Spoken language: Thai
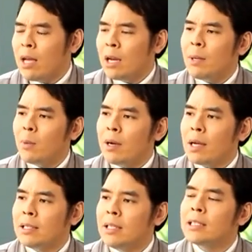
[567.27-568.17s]
และเป็นไว
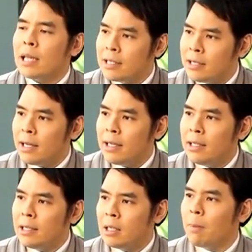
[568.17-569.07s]
รัสที่นิสัยเสียนิด
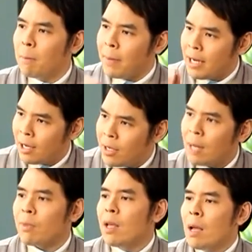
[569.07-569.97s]
หนึ่งคือพอเป็นแล้วเนี่ย